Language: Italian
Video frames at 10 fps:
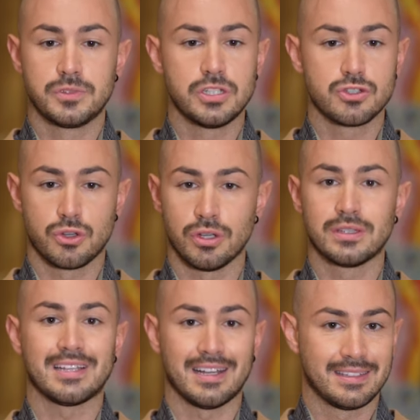ci
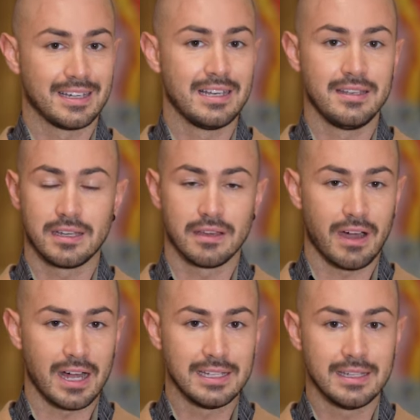sono tante cliniche
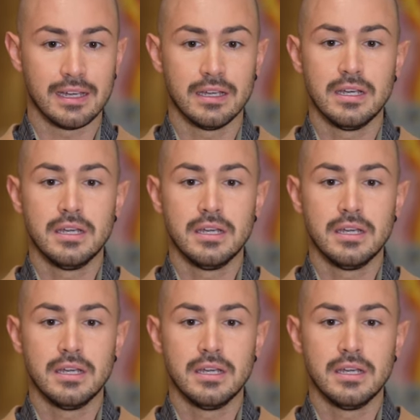valide.